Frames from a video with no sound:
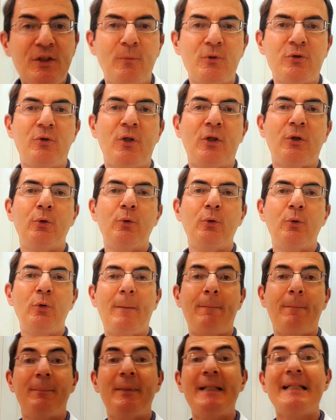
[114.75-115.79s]
musculatura
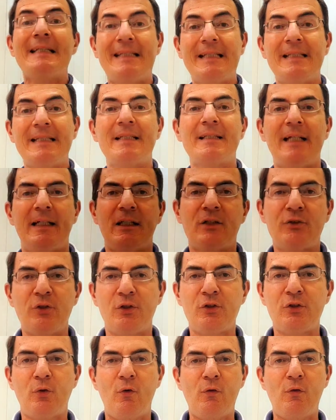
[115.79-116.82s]
precisa sair da zona
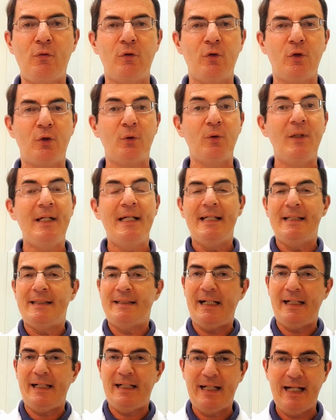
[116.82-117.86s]
de conforto. Se
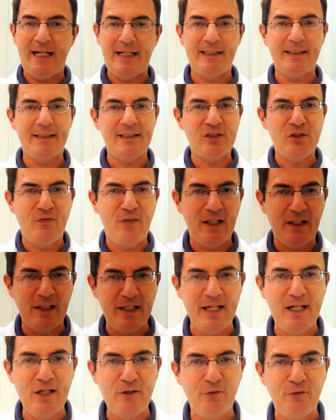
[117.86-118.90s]
a carga estiver
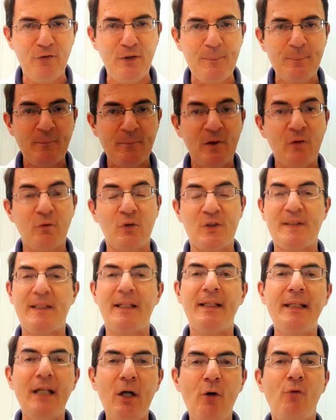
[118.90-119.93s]
leve, você
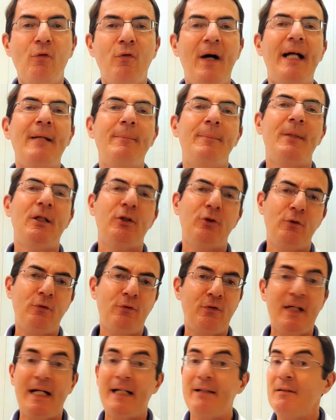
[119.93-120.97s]
não vai
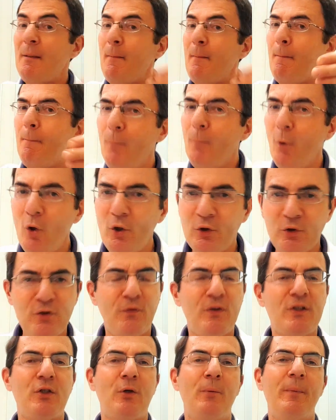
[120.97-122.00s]
hipertrofiar muito
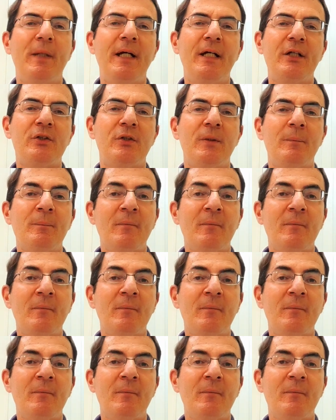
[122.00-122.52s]
dificilmente